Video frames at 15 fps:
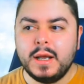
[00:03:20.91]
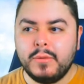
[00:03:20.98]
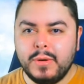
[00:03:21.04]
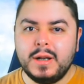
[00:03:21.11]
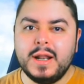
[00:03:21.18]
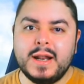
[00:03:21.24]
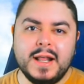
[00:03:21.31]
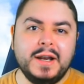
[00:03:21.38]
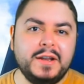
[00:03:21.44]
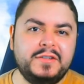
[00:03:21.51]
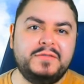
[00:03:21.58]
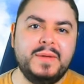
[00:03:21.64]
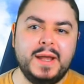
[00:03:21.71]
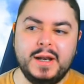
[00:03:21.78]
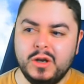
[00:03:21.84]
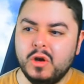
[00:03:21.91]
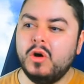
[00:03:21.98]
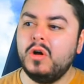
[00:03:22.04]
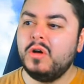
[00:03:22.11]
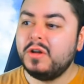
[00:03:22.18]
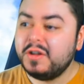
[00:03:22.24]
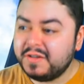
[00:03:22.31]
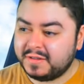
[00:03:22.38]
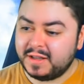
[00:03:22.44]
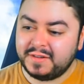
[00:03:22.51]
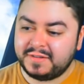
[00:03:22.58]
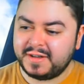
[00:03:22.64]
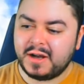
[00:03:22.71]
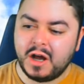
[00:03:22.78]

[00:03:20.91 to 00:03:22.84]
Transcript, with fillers: Quello era il risveglio. Stessa